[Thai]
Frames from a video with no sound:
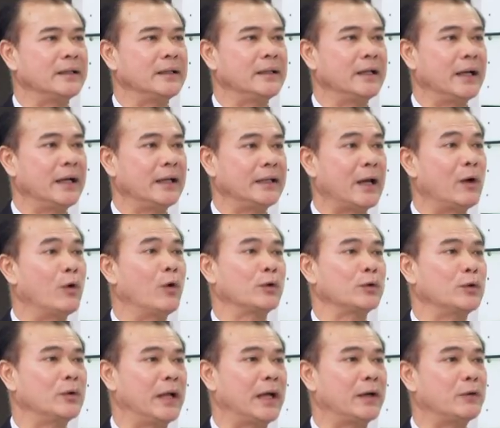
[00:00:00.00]
เนื้อหน้าอก
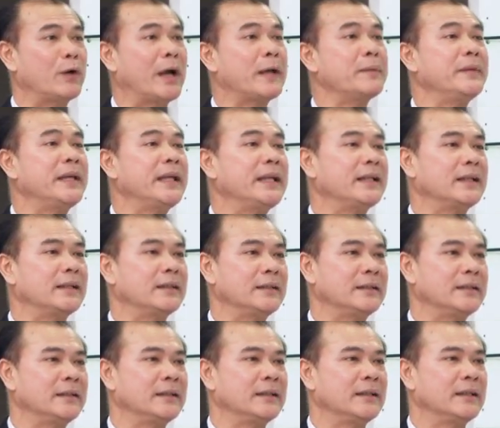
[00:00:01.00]
อยู่แล้ว ไวมีด
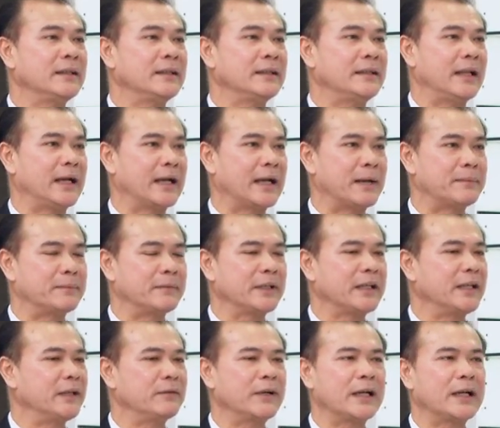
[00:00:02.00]
นะครับ
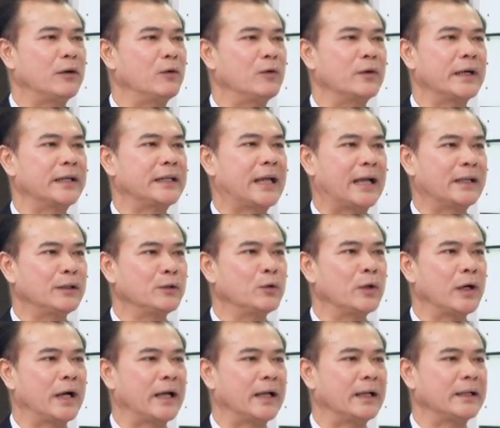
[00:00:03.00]
คิดว่าคงขยายตัว
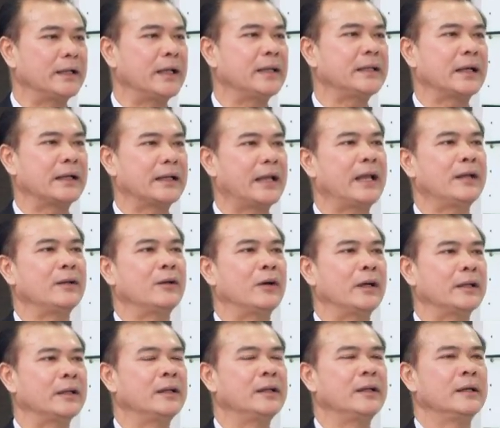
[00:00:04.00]
ได้อย่างแน่นอน
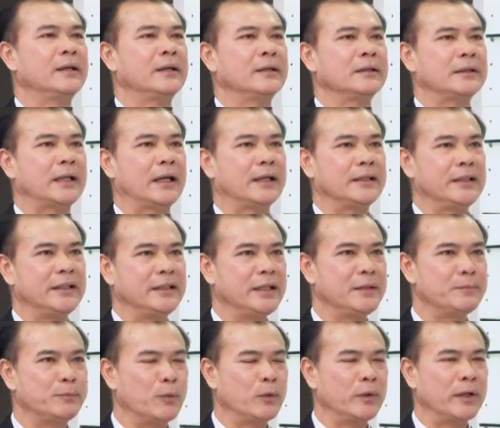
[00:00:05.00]
แต่ที่
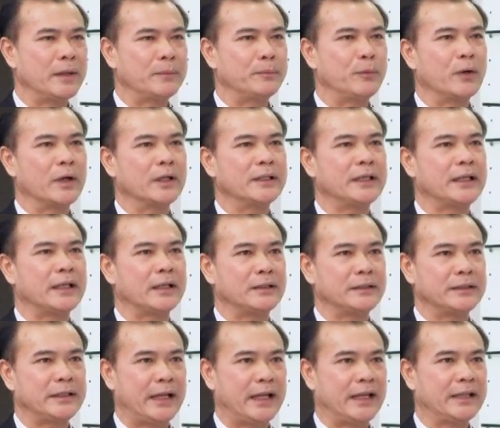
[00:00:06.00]
ญี่ปุ่นเนี่ยปกติ
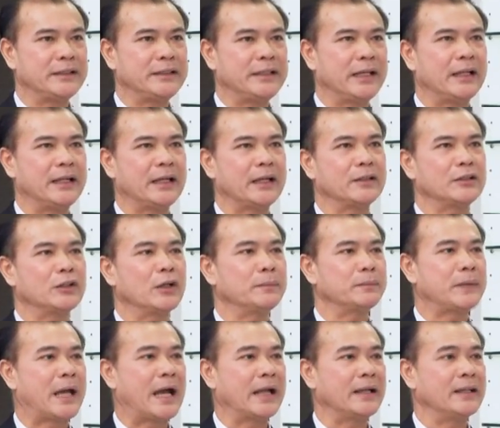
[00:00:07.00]
เอเชียเนี่ยเขาชอบ
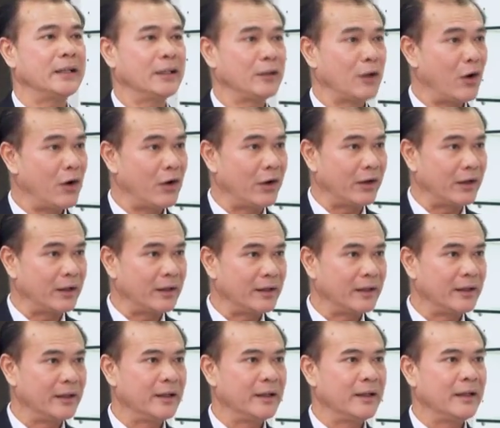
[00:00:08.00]
ทานเนื้อน่อง
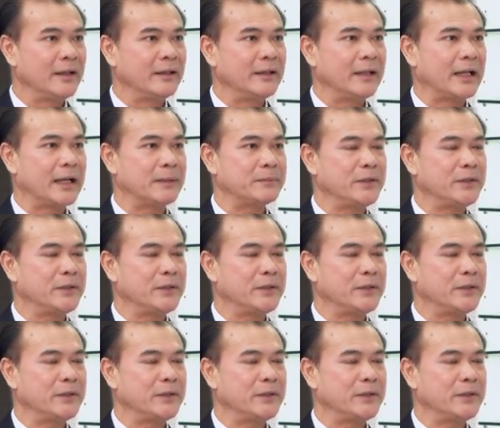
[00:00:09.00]
นะครับ